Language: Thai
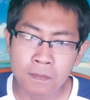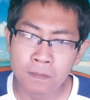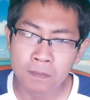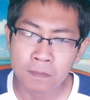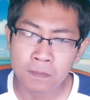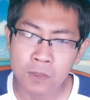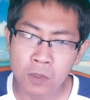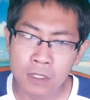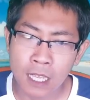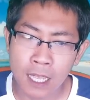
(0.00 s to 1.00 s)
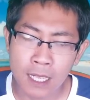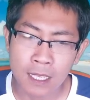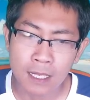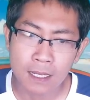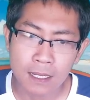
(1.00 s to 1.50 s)
อืมสงสัย
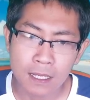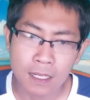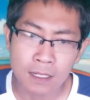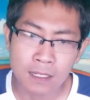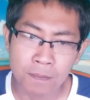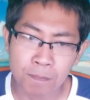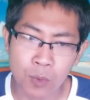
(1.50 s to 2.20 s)
จะ